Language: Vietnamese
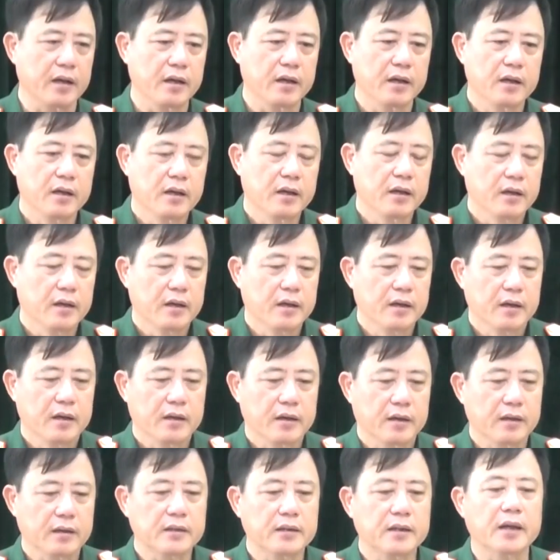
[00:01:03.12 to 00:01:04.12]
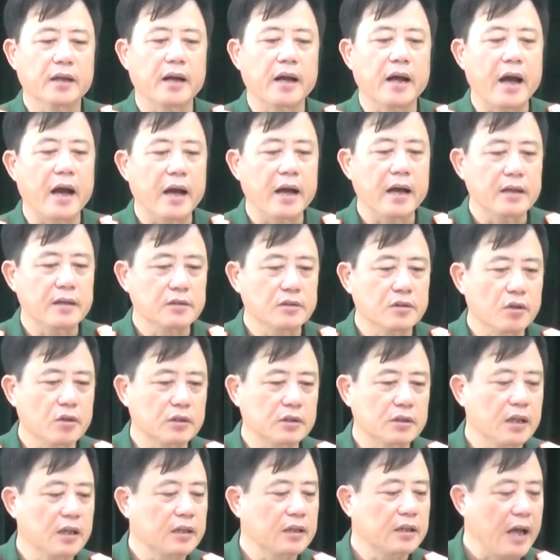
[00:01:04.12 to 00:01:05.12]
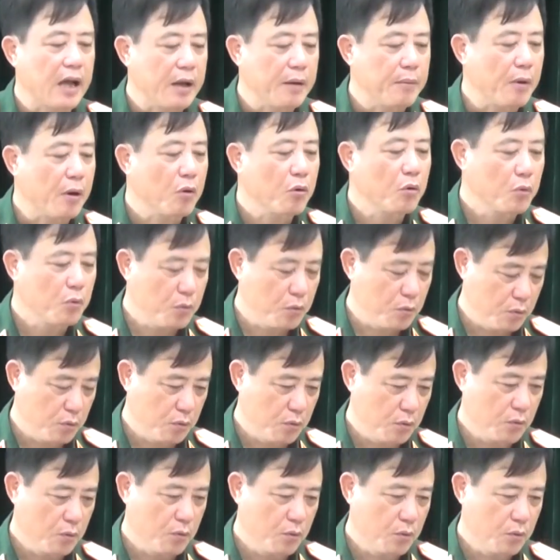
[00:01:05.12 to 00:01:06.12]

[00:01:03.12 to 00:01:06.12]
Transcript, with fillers: đồng thời yêu cầu các đơn vị quản lý chặt chẽ giá cả,